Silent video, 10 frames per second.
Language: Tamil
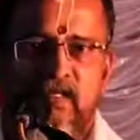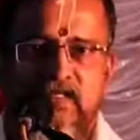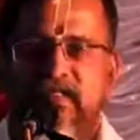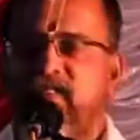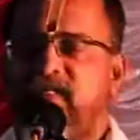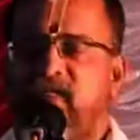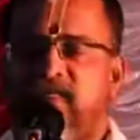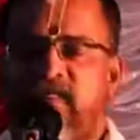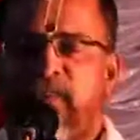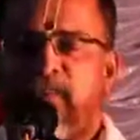
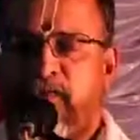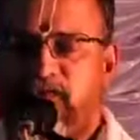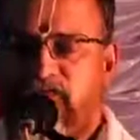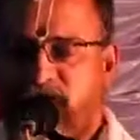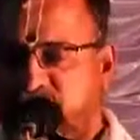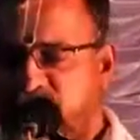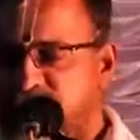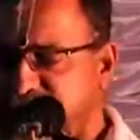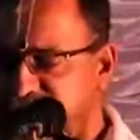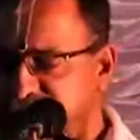ஸ்ரீதரையாவால் எப்பொழுதும்
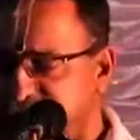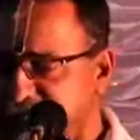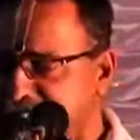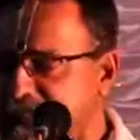சிவநாமத்தையே